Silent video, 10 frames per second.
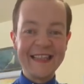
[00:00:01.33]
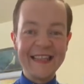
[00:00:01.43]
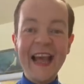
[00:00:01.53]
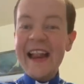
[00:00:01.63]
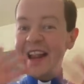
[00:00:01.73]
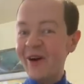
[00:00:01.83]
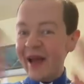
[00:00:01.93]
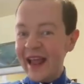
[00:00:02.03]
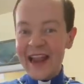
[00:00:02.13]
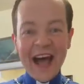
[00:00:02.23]
Hello,
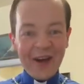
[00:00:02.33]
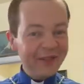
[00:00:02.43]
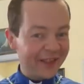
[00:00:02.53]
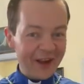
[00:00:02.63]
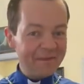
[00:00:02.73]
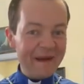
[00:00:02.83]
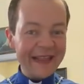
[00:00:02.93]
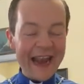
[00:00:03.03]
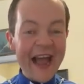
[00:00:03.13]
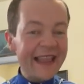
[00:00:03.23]
hello, soy
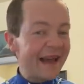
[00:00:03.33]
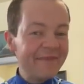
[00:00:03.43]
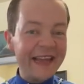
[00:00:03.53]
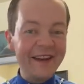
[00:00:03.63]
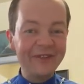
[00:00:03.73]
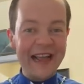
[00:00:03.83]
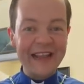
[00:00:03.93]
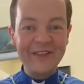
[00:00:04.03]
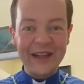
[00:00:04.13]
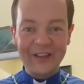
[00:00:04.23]
Padre Adam
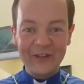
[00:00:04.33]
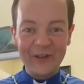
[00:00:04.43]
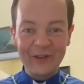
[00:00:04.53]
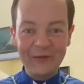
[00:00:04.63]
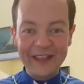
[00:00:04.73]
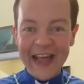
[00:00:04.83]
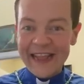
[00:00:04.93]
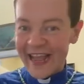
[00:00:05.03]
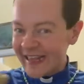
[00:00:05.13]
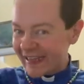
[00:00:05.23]
saludando a todos
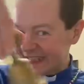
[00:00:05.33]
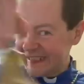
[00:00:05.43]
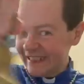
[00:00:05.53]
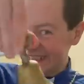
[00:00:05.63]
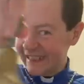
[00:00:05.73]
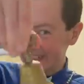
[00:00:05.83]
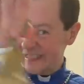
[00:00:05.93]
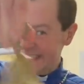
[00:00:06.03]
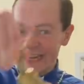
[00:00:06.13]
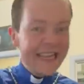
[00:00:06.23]

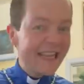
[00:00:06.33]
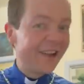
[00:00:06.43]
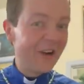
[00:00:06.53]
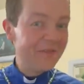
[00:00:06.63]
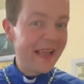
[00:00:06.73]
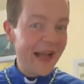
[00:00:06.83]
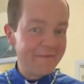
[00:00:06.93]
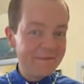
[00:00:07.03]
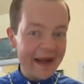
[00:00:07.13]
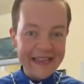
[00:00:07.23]
ustedes con mi
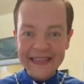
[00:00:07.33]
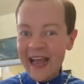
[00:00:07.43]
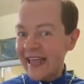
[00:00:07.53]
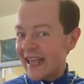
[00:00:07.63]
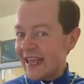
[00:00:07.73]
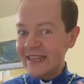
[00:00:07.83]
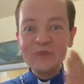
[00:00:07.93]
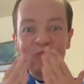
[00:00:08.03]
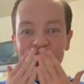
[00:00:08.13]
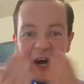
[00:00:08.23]
campanita y
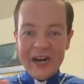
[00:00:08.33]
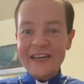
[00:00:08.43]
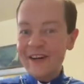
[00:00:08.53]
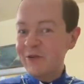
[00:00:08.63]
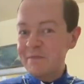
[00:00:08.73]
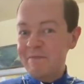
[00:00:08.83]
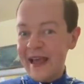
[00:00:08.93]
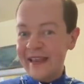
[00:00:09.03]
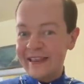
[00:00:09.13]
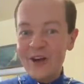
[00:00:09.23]
un
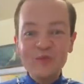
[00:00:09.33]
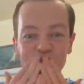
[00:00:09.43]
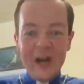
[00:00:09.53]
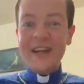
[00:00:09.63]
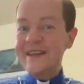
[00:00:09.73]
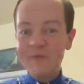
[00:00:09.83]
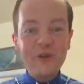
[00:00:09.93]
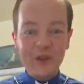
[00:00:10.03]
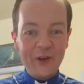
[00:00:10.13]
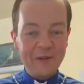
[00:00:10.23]
beso,
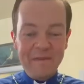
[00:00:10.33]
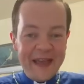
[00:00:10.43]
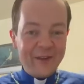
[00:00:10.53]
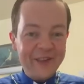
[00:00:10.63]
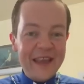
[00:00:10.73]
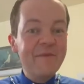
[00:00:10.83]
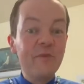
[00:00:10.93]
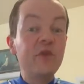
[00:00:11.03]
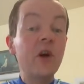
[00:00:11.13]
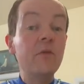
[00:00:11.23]
muchos besos y
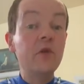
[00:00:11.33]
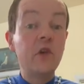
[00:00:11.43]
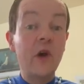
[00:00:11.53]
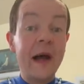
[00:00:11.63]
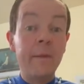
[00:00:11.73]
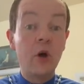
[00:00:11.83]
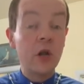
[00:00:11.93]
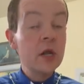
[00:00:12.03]
mucho, mucho amor.